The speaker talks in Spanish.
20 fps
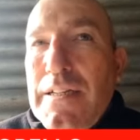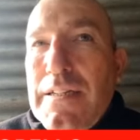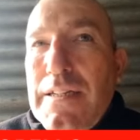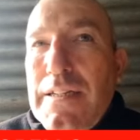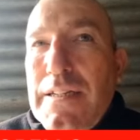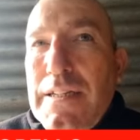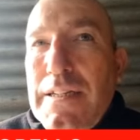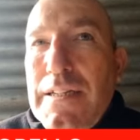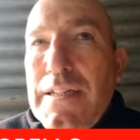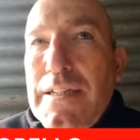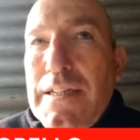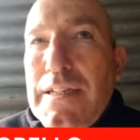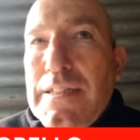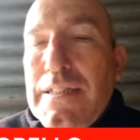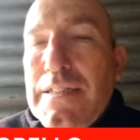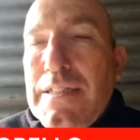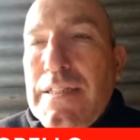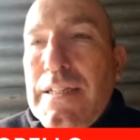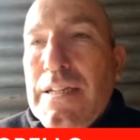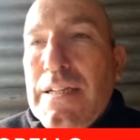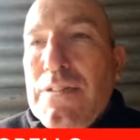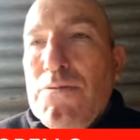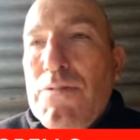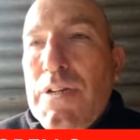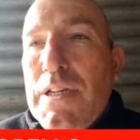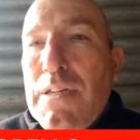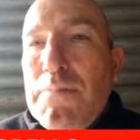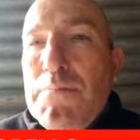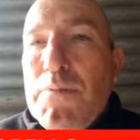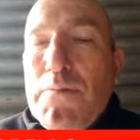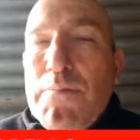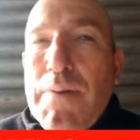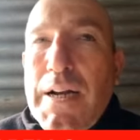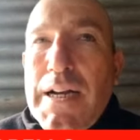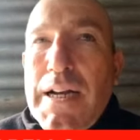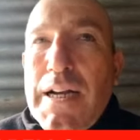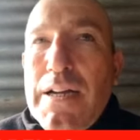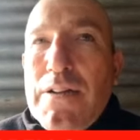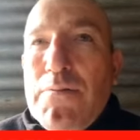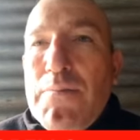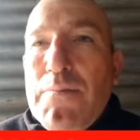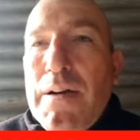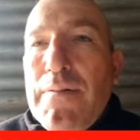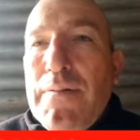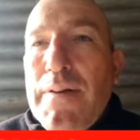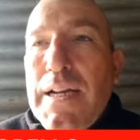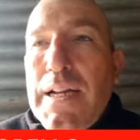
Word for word: Eh, necesitas un equipo más caro, más